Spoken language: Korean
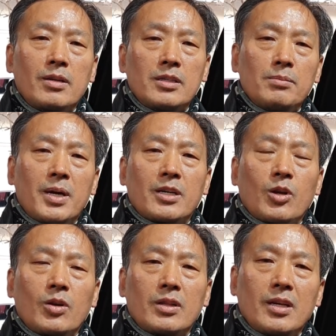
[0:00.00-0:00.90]
10만
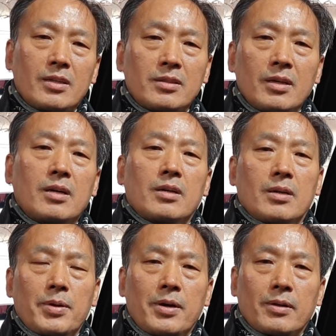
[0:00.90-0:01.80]
킬로를 뛰었어
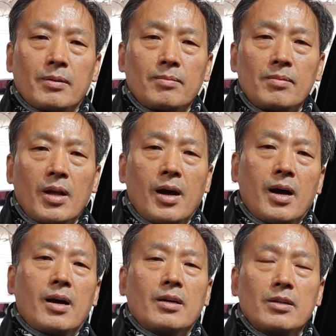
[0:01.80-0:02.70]
이러면
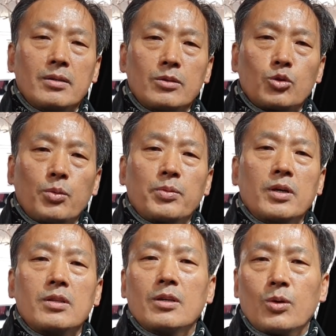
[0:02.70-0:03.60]
아 좀 더
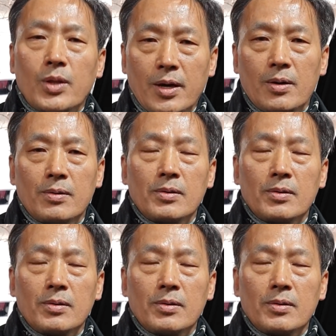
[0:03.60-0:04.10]
뛰어도 돼요